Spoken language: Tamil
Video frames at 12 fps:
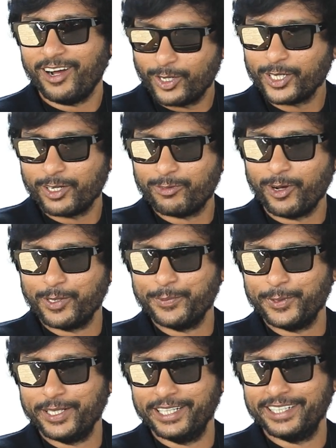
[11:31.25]
ஆட்டோகிராஃப்
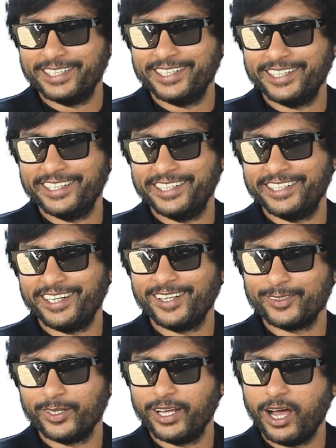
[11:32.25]
வாங்கும்போது
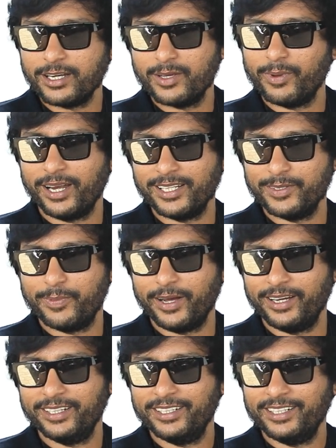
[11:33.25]
நான் சொன்னேன் ஆர்ஜே பாலாஜிப்பா
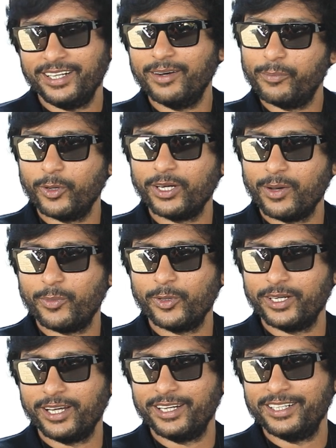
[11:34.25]
ஆ போடணா
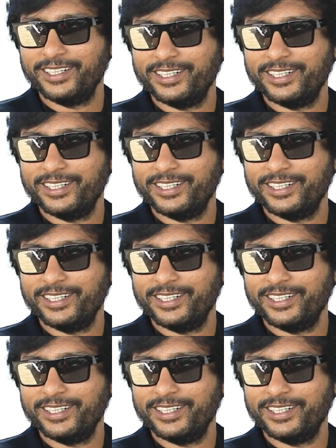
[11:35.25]
போடணா